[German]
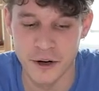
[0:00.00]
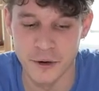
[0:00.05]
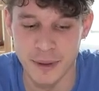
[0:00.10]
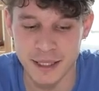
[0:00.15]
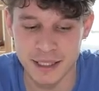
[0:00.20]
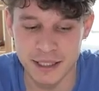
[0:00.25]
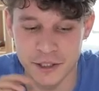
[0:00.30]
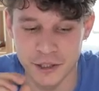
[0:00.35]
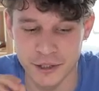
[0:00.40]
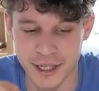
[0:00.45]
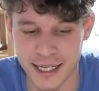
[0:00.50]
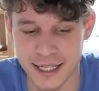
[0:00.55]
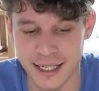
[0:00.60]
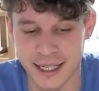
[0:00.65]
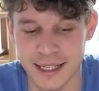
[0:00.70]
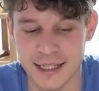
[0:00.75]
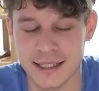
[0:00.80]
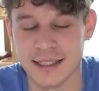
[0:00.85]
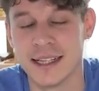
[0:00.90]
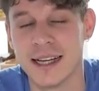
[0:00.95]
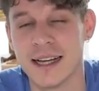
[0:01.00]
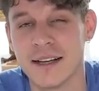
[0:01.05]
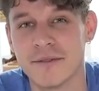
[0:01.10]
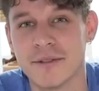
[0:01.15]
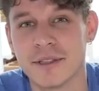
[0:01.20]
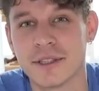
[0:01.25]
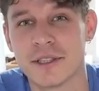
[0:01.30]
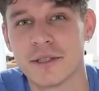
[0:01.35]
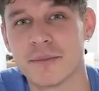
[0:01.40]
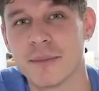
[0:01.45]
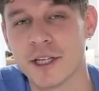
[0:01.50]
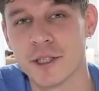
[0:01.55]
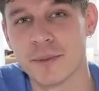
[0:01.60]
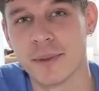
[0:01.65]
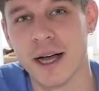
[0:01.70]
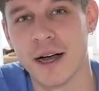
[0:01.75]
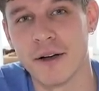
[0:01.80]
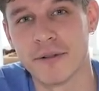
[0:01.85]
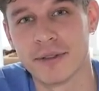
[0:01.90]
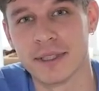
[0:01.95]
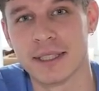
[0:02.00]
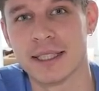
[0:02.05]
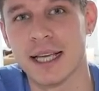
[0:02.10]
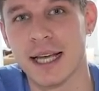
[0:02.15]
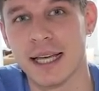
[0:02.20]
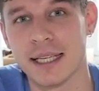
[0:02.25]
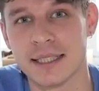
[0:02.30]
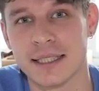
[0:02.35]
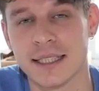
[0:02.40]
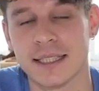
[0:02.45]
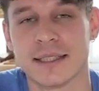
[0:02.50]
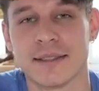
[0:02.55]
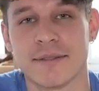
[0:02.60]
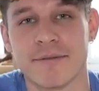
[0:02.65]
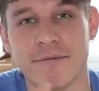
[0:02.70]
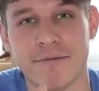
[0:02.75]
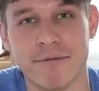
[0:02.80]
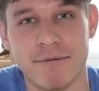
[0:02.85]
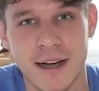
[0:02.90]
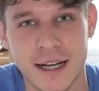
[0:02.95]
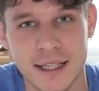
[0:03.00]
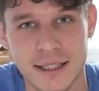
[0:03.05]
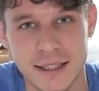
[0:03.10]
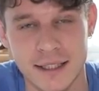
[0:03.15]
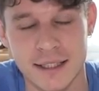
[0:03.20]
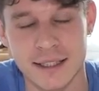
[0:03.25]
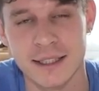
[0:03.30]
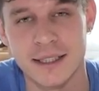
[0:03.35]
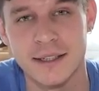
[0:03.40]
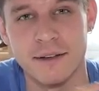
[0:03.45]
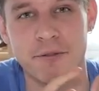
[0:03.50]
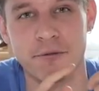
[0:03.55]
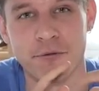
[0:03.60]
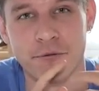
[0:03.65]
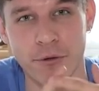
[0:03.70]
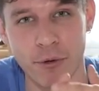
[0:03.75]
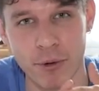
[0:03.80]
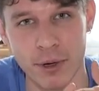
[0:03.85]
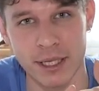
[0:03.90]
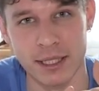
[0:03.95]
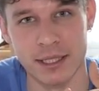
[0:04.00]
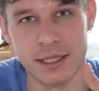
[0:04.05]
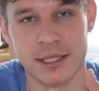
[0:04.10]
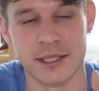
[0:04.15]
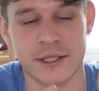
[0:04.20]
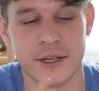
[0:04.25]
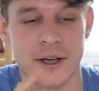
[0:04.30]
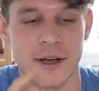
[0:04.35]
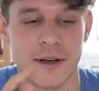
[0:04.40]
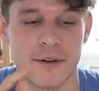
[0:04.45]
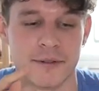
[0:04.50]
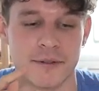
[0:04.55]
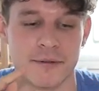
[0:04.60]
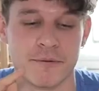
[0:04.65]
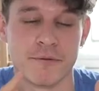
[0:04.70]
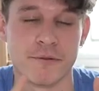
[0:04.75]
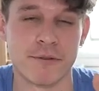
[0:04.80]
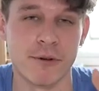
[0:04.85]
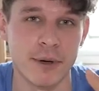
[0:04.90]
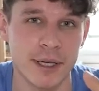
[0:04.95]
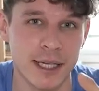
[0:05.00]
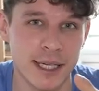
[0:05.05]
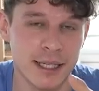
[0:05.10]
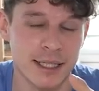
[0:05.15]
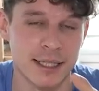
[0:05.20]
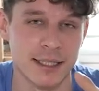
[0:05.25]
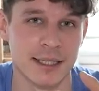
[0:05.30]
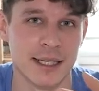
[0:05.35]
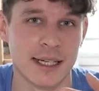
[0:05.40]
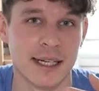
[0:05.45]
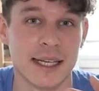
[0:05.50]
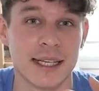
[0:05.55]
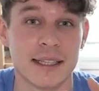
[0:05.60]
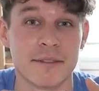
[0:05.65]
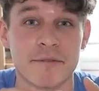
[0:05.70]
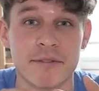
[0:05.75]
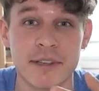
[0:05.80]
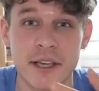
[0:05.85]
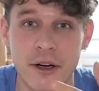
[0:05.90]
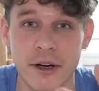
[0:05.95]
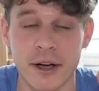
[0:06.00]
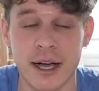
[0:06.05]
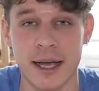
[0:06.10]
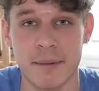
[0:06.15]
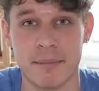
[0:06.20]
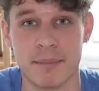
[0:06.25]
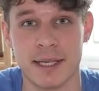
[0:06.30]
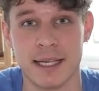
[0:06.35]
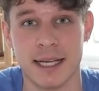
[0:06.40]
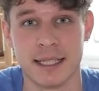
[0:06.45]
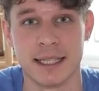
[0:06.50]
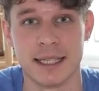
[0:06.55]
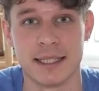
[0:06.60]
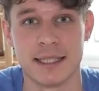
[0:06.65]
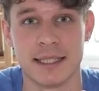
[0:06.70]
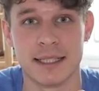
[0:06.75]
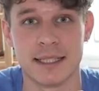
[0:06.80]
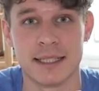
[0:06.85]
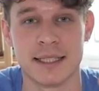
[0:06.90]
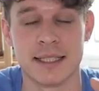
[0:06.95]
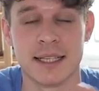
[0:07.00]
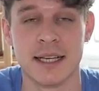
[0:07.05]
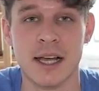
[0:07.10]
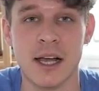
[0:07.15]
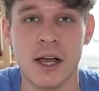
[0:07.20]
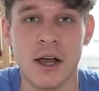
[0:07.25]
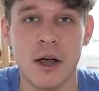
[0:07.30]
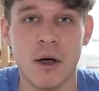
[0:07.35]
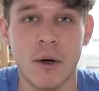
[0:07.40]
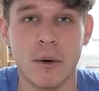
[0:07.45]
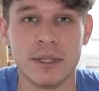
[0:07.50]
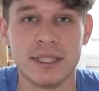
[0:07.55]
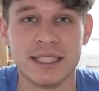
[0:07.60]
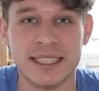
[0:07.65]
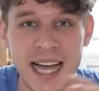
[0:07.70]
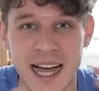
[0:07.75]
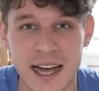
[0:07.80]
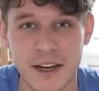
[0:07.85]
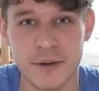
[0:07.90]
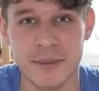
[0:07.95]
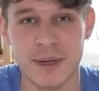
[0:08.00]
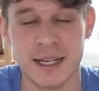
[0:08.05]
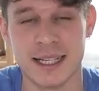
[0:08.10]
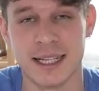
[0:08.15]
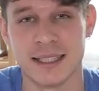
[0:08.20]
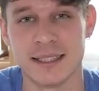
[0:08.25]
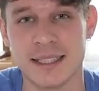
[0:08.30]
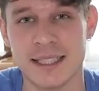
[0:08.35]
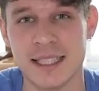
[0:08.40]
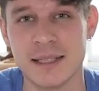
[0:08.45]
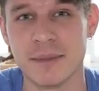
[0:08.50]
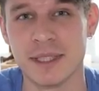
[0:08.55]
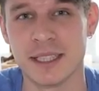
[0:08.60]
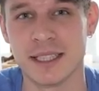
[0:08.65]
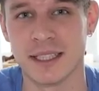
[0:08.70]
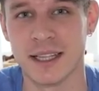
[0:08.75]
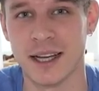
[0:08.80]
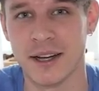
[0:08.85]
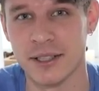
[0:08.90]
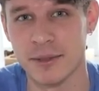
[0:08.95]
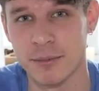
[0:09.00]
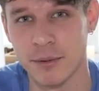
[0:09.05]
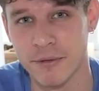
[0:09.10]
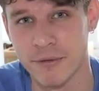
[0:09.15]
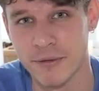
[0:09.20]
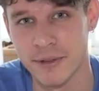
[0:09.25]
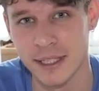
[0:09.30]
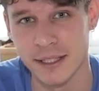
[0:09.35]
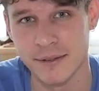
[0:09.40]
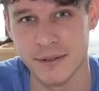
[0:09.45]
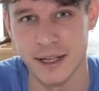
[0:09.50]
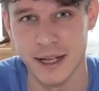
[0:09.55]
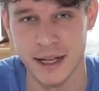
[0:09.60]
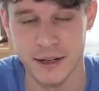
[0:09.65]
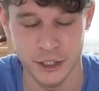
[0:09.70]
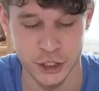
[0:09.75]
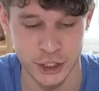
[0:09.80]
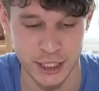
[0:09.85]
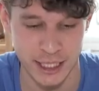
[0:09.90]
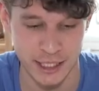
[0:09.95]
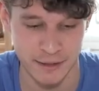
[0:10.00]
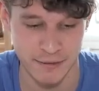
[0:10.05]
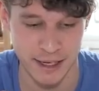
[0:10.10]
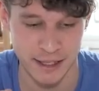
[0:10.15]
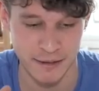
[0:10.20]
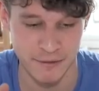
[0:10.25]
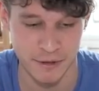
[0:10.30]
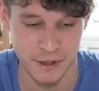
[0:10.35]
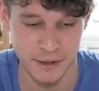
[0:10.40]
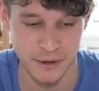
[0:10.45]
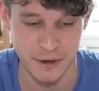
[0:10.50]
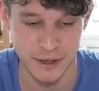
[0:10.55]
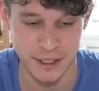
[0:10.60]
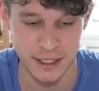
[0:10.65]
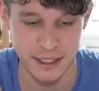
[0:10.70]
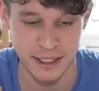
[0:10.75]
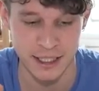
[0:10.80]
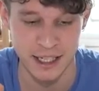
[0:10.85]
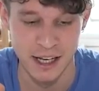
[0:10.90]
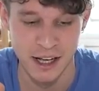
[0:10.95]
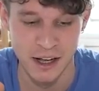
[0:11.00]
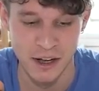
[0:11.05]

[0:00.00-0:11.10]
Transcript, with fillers: Über Tracker wird zum Beispiel aufgezeichnet, wann ihr wohin surft, wo ihr hinklickt, wie eure IP-Adresse ist. Und darüber kann ein ziemlich genaues Profil erstellt werden von euch,